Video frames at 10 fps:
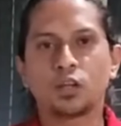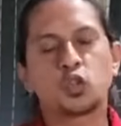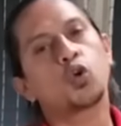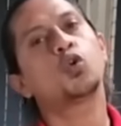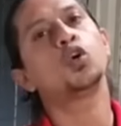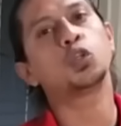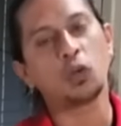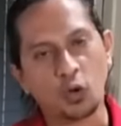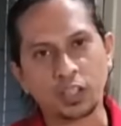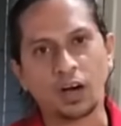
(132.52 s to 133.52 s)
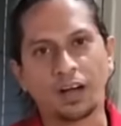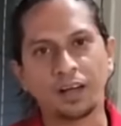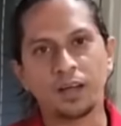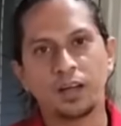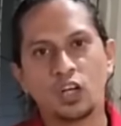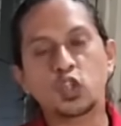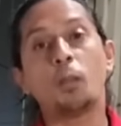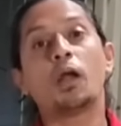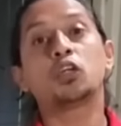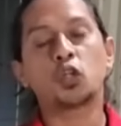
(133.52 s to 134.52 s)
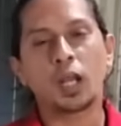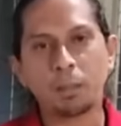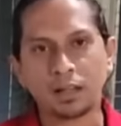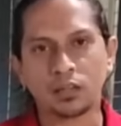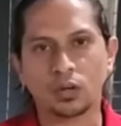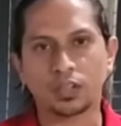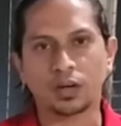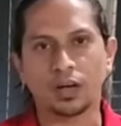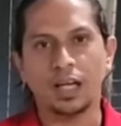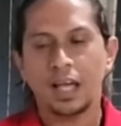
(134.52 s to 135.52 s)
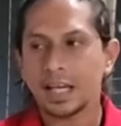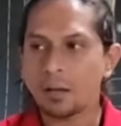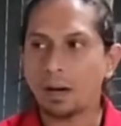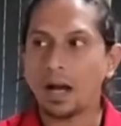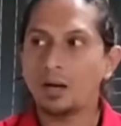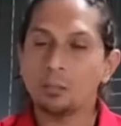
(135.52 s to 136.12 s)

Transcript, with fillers: চক্ষুশুল হতে হয় সমালোচনার পাত্র হতে হয় কিংবা